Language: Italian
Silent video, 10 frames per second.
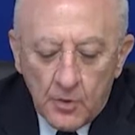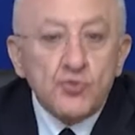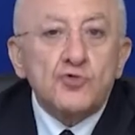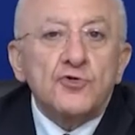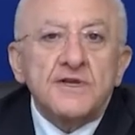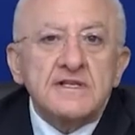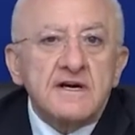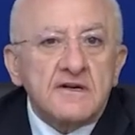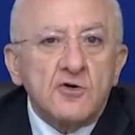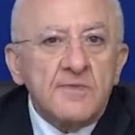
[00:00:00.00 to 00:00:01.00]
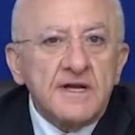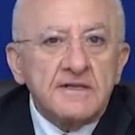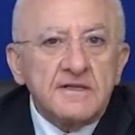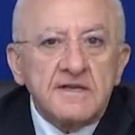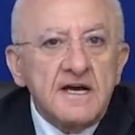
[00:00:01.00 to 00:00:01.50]
Uno degli
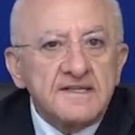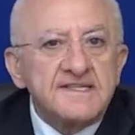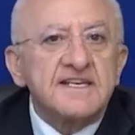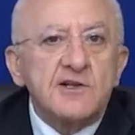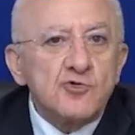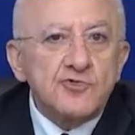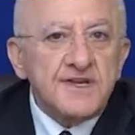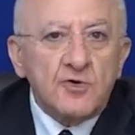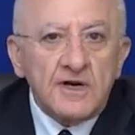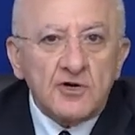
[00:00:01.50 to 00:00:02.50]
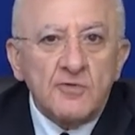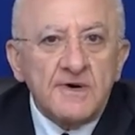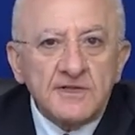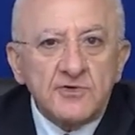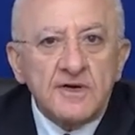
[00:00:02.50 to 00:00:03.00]
argomenti, anzi l'unico
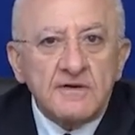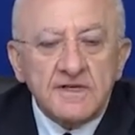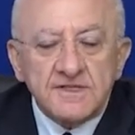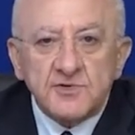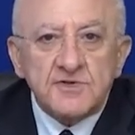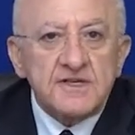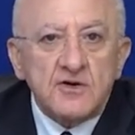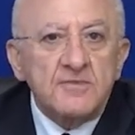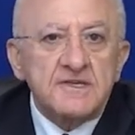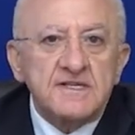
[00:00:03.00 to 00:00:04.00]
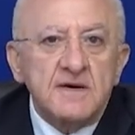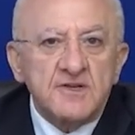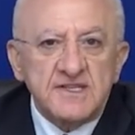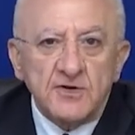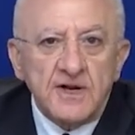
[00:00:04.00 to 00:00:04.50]
argomento è questo, siccome
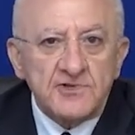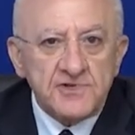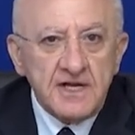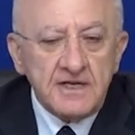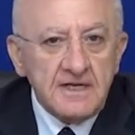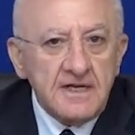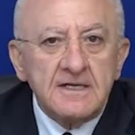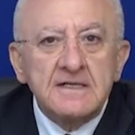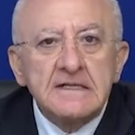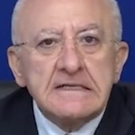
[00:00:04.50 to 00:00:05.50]
stiamo in zona gialla